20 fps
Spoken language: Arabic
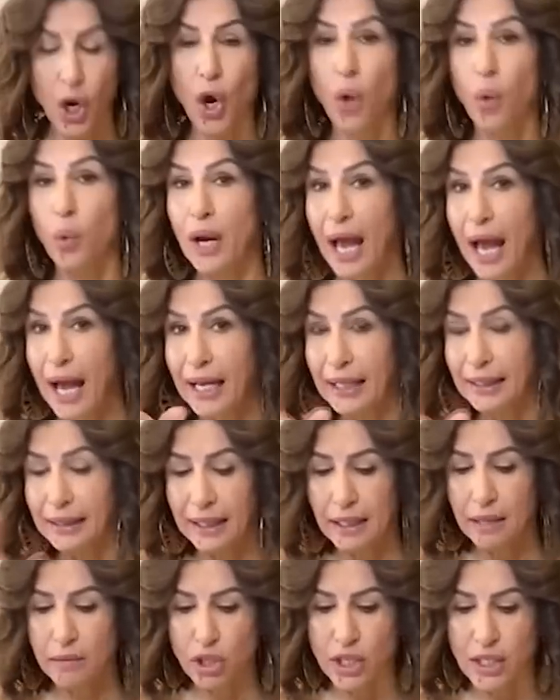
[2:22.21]
والحاجه
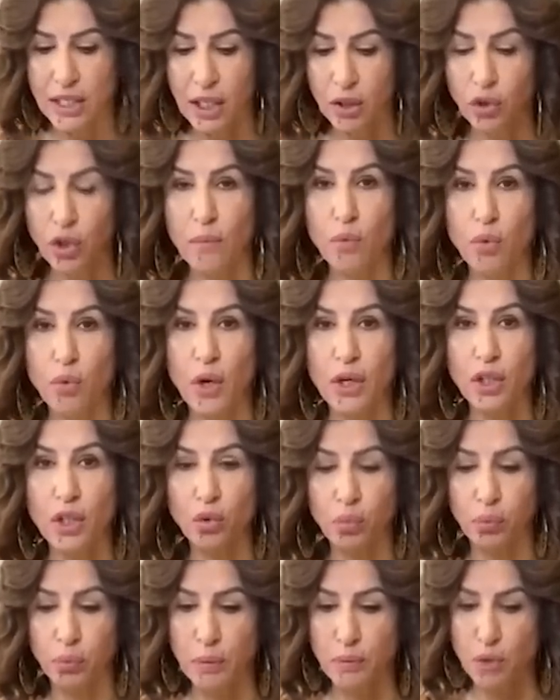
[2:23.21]
الثانيه مش عايزاكم تعملوها ان
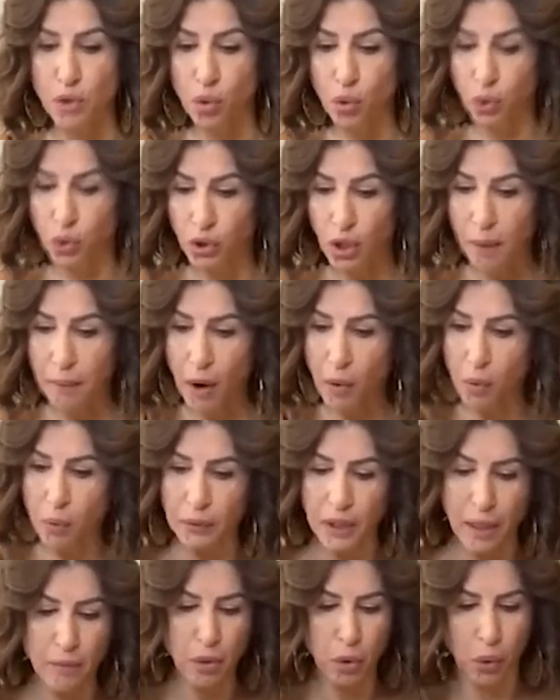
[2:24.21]
انتوا بتمسكوا الطبق
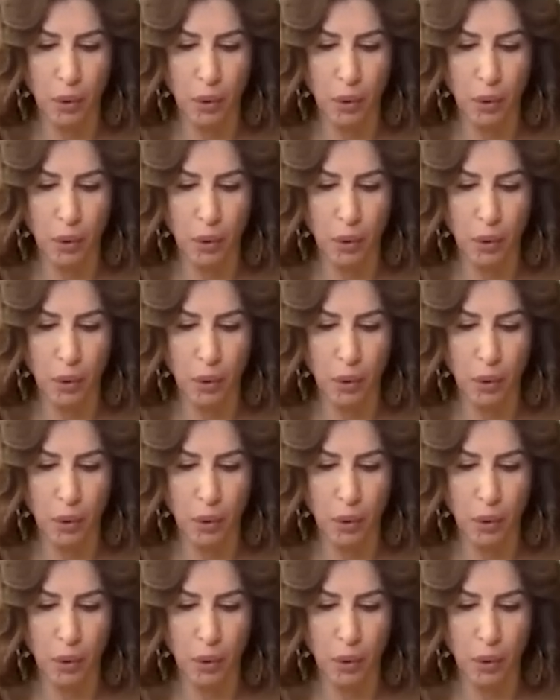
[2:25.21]
وبتعملوا